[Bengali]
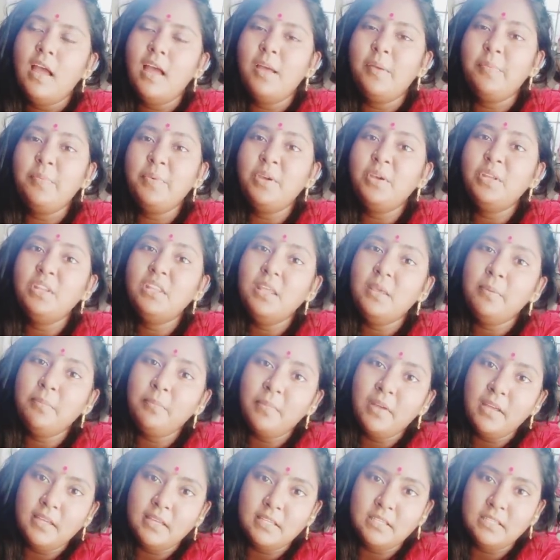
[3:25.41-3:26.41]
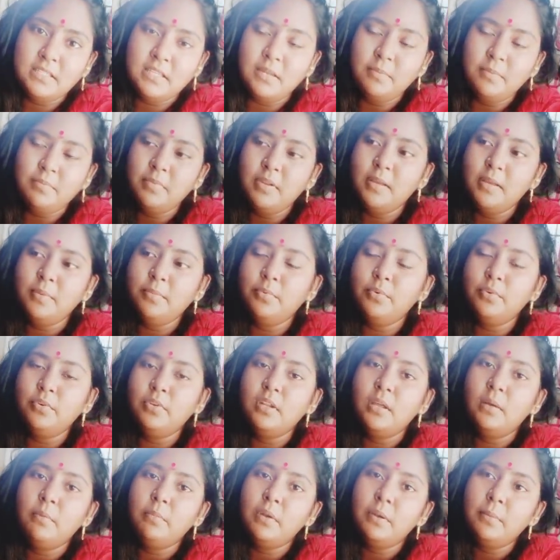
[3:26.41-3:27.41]
আমি স্লিমাকে সামলাবো
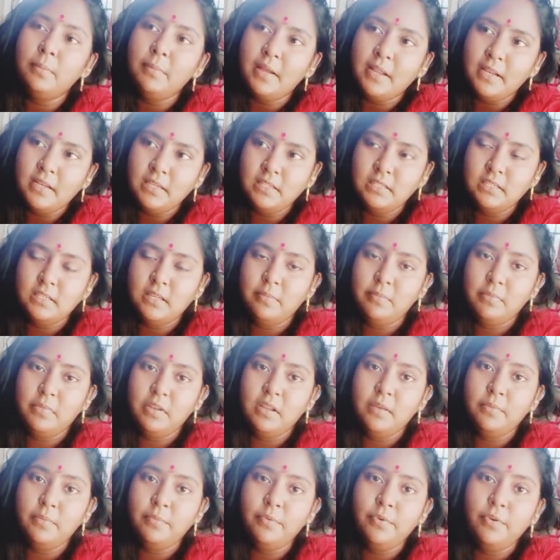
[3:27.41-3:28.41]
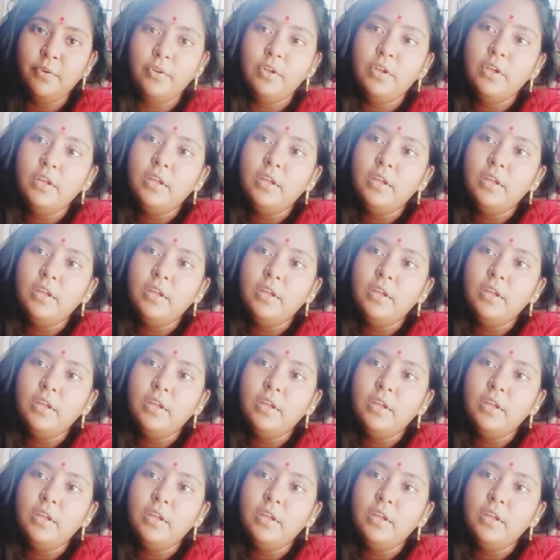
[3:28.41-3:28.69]
না আমার বাড়ি সামলাবো